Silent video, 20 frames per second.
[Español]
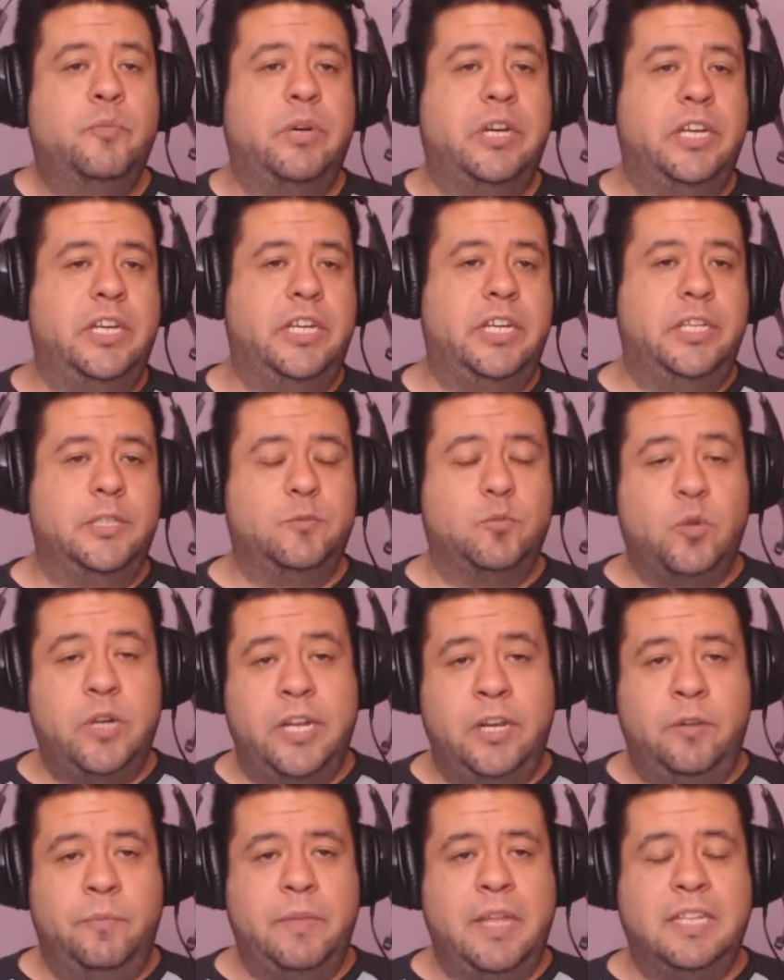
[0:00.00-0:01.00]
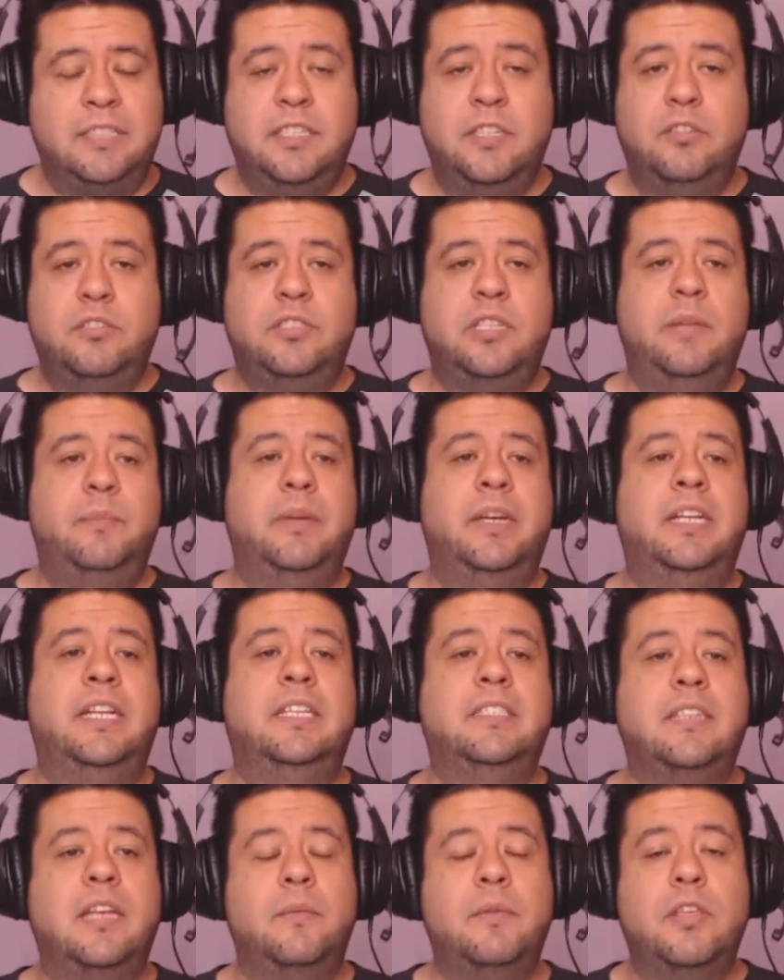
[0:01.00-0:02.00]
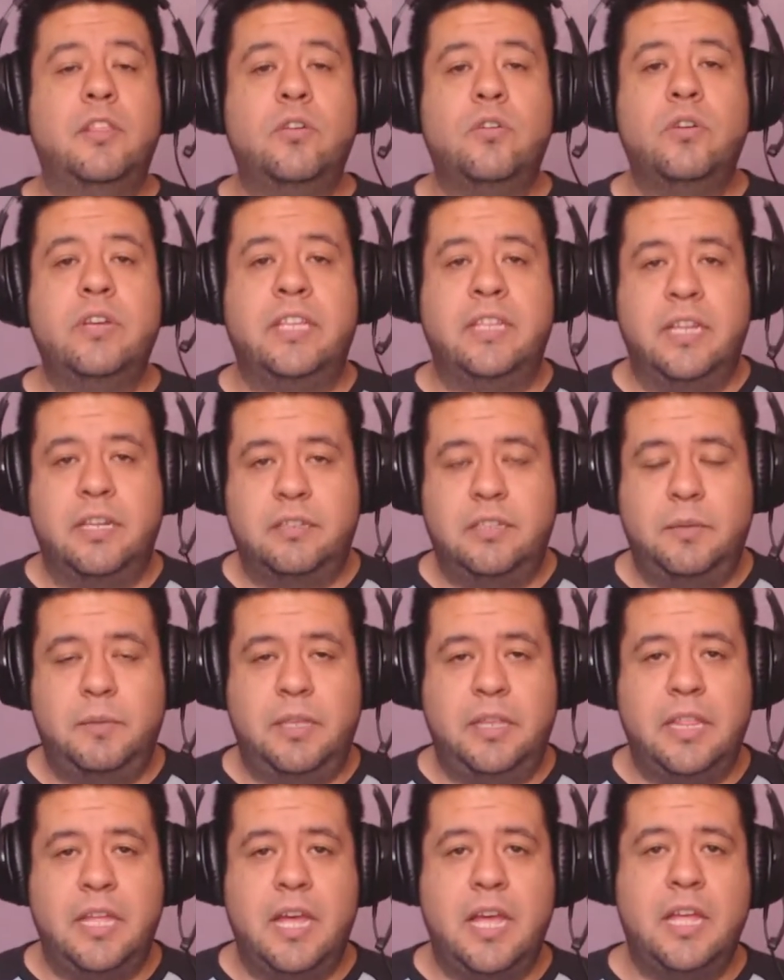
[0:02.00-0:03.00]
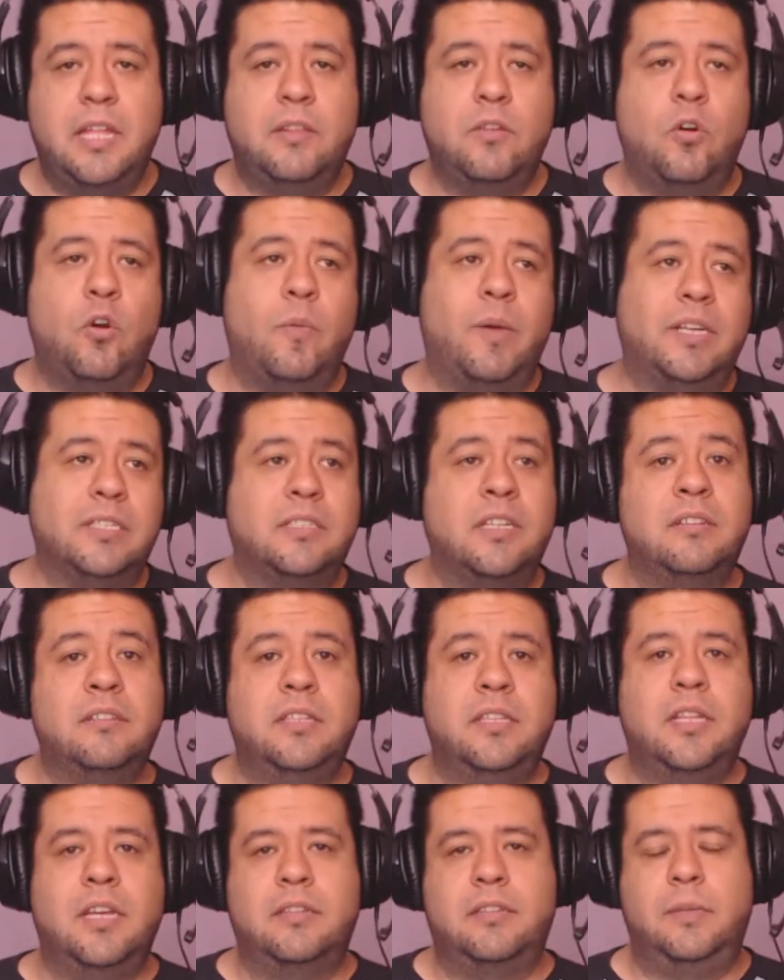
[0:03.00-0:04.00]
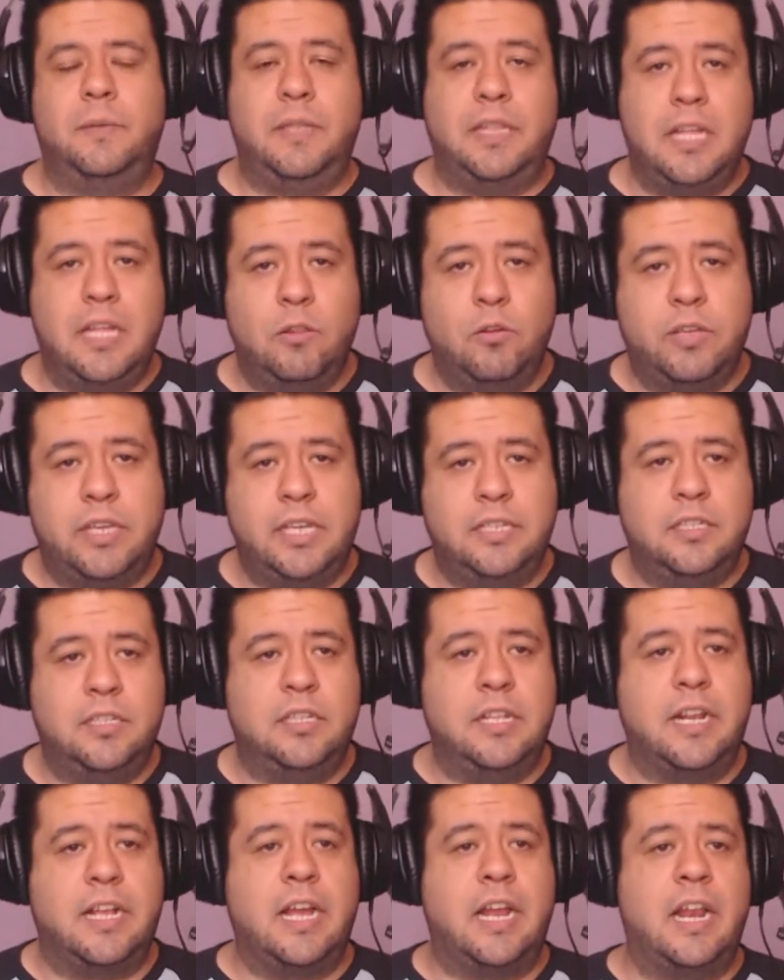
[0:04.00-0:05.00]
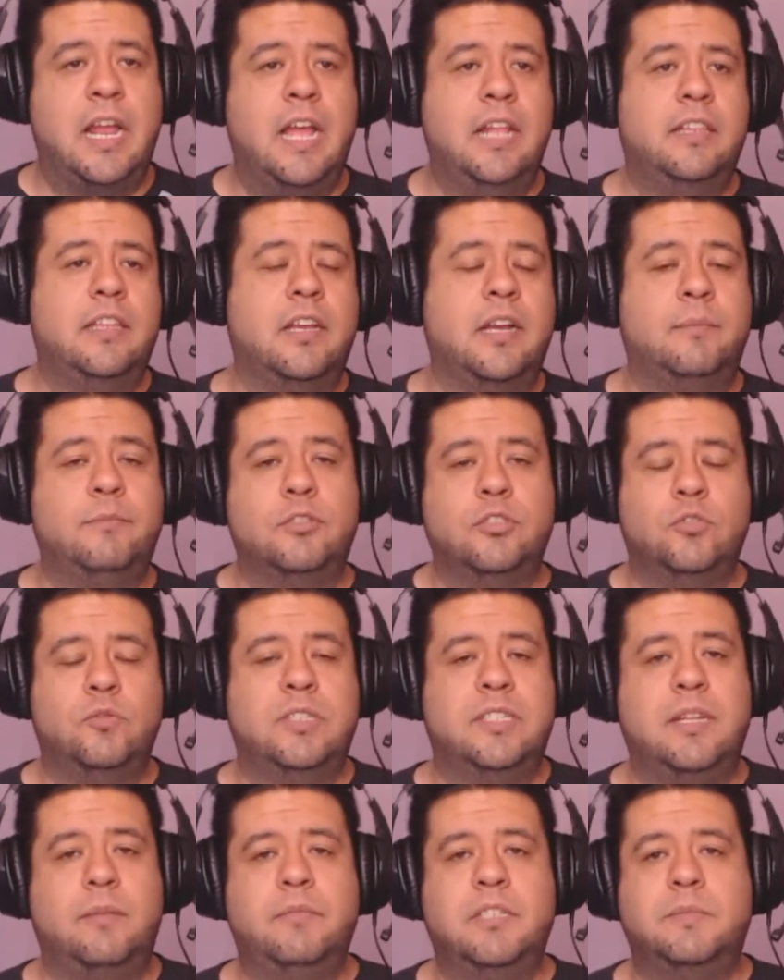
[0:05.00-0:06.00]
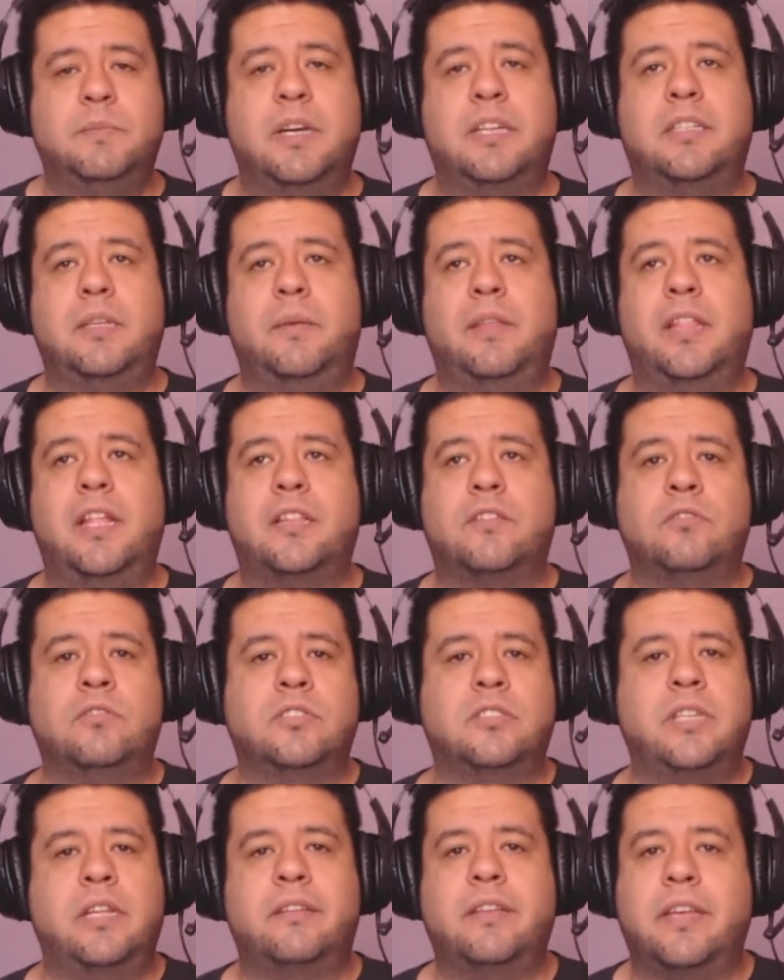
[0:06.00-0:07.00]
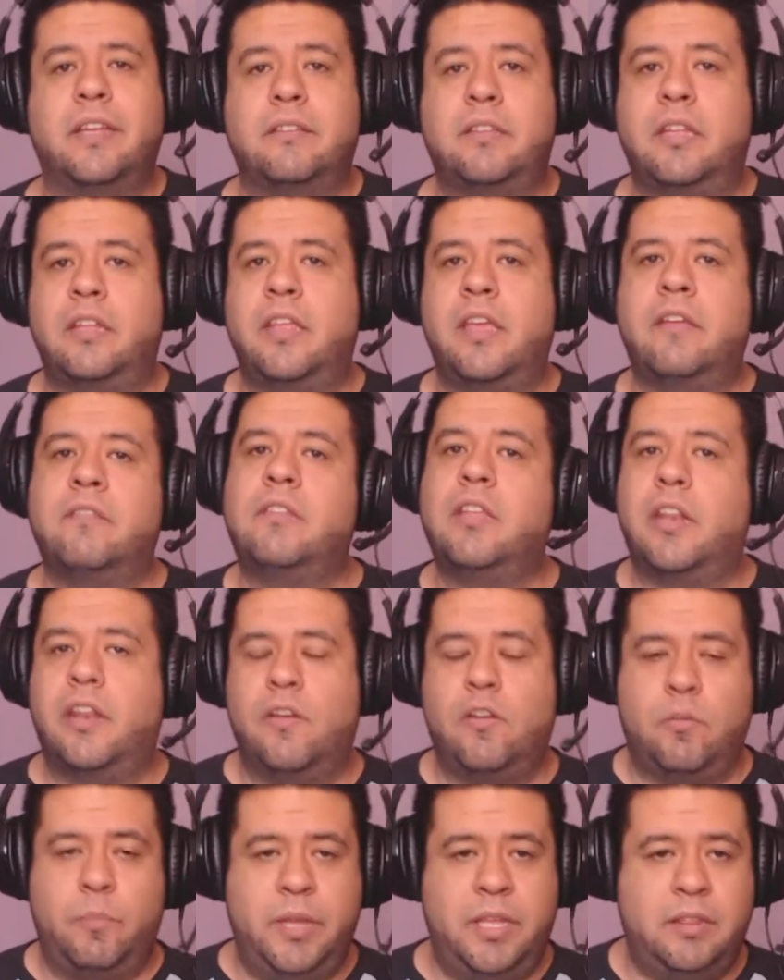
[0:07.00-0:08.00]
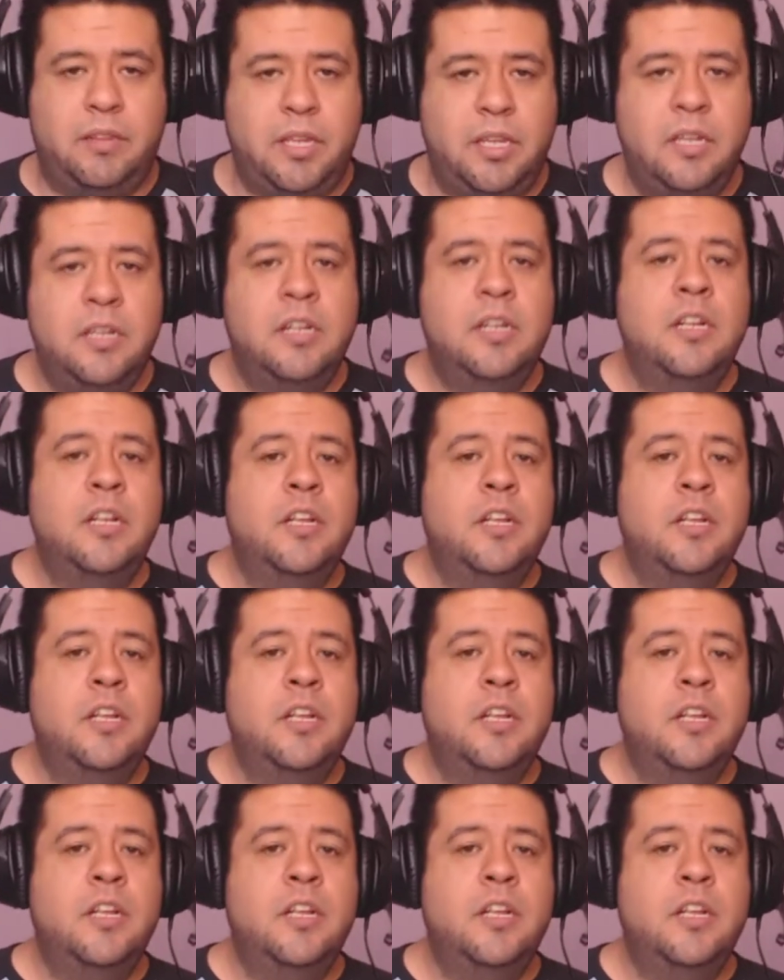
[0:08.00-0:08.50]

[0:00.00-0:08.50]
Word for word: pues bueno, hace dos semanas ha habido inactividad o bastante inactividad lo que es en el canal, digamos, no es la misma actividad constante que tenía anteriormente,